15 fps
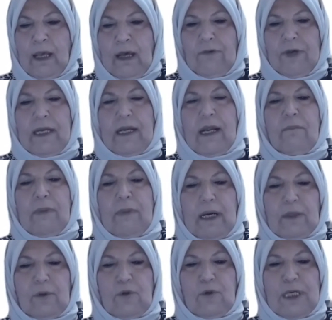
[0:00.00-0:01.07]
فإن المرأة
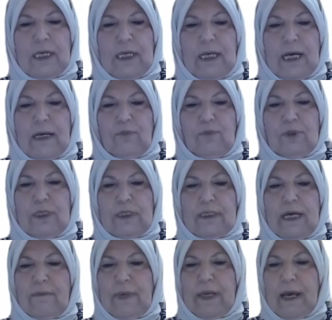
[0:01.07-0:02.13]
تشكل عمود
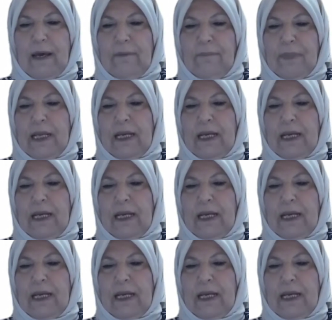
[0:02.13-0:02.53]
التنمية